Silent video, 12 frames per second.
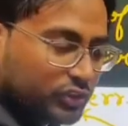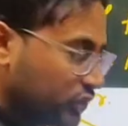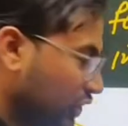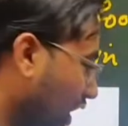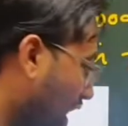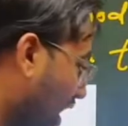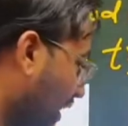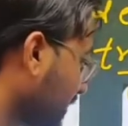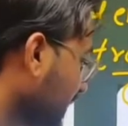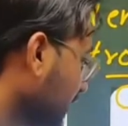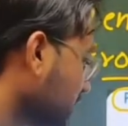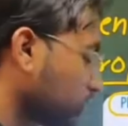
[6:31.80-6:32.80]
शार्क
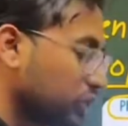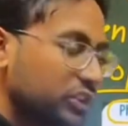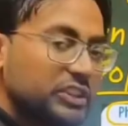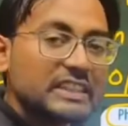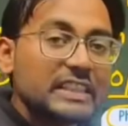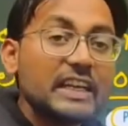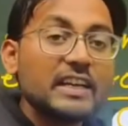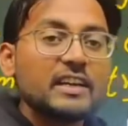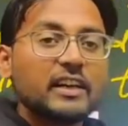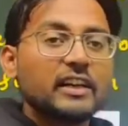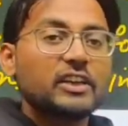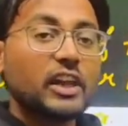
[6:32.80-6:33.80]
सो दिस इज द
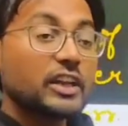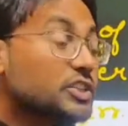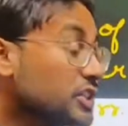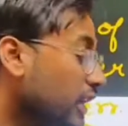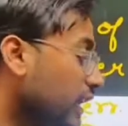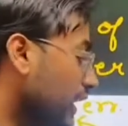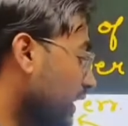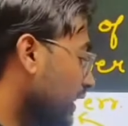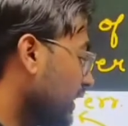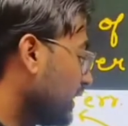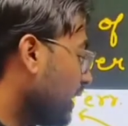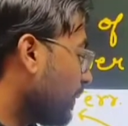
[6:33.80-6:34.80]
टर्शरी
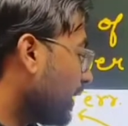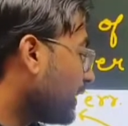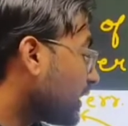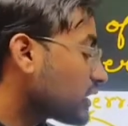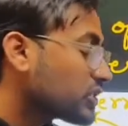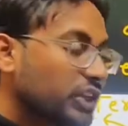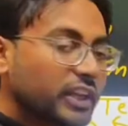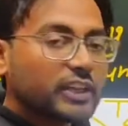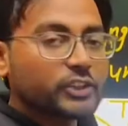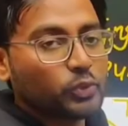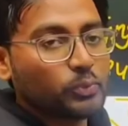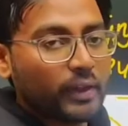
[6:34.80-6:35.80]
ये हमारा टर्शरी
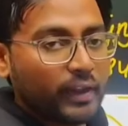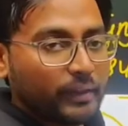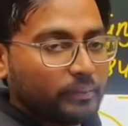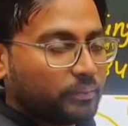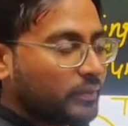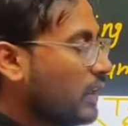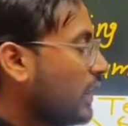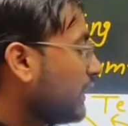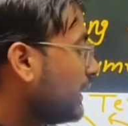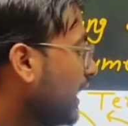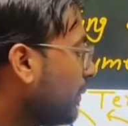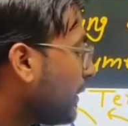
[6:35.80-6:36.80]
कंज्यूमर है
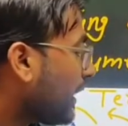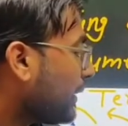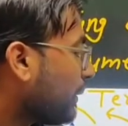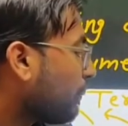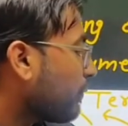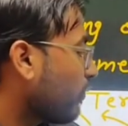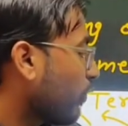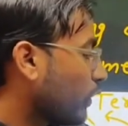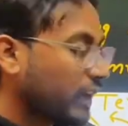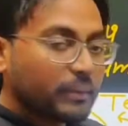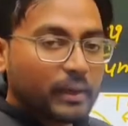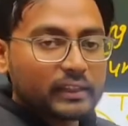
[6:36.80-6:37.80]
ये हमारे बेटे
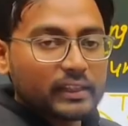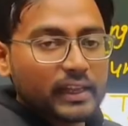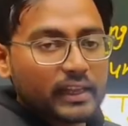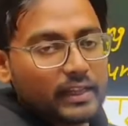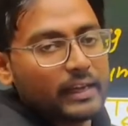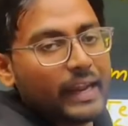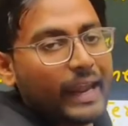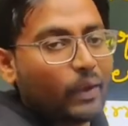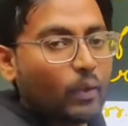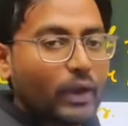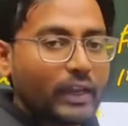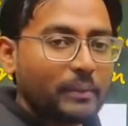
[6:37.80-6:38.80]
वाटर की बात कर रहे थे यानी
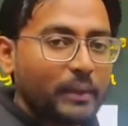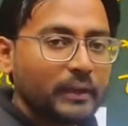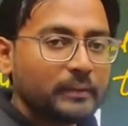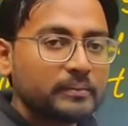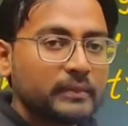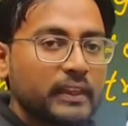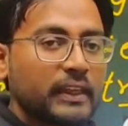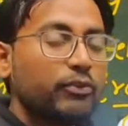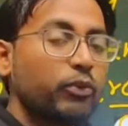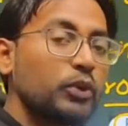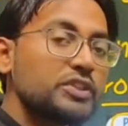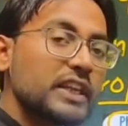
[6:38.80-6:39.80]
एक्वाटिक में कि
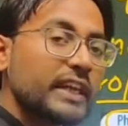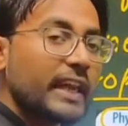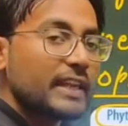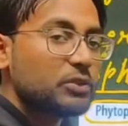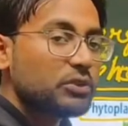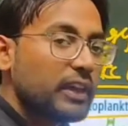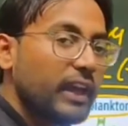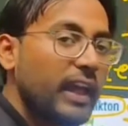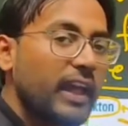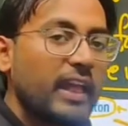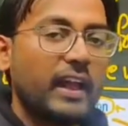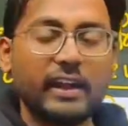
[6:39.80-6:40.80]
फूड चेन कैसे होती है
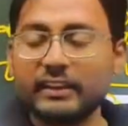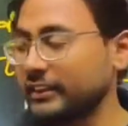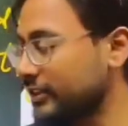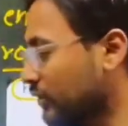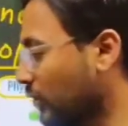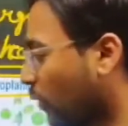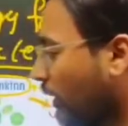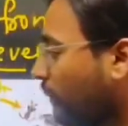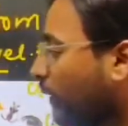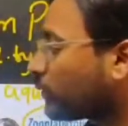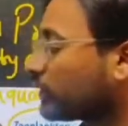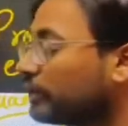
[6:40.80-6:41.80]
एंड दिस इज ऑल
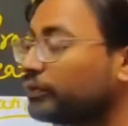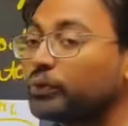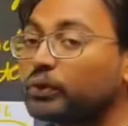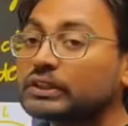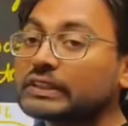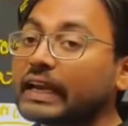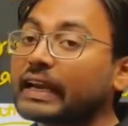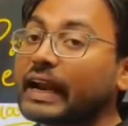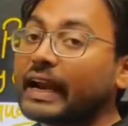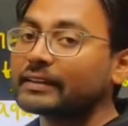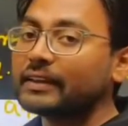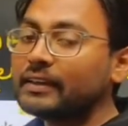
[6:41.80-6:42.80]
अबाउट द फूड चेन
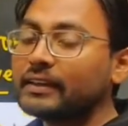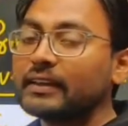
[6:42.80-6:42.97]
एट द